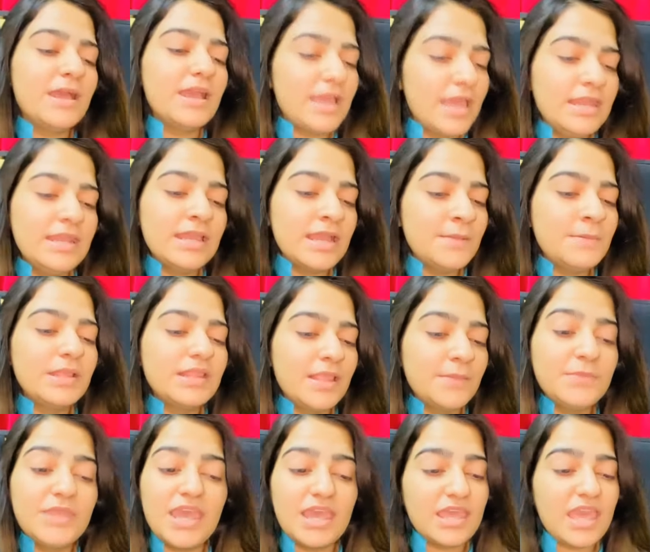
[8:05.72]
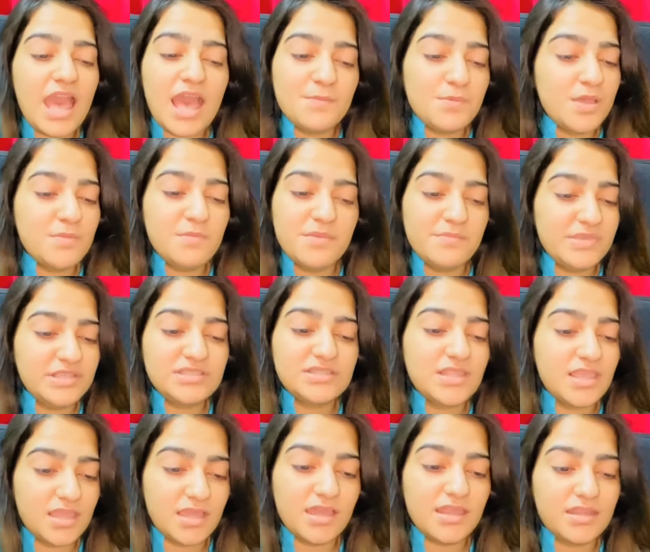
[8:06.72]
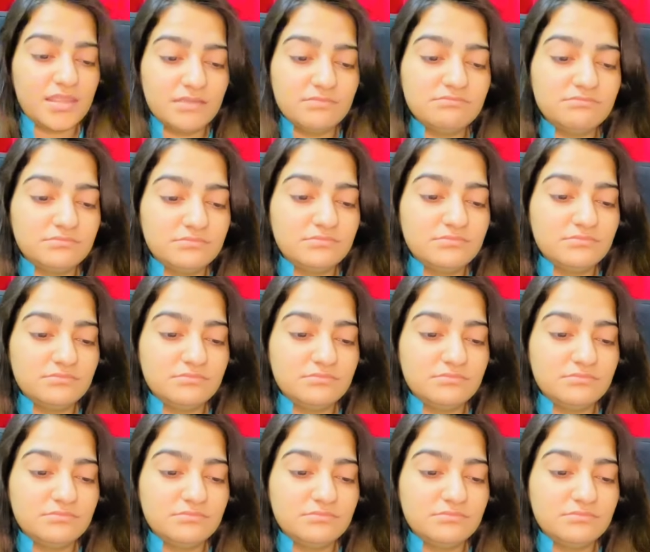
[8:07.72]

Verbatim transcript: कहने का मतलब यह है कि आप हमें मिस नहीं करेंगे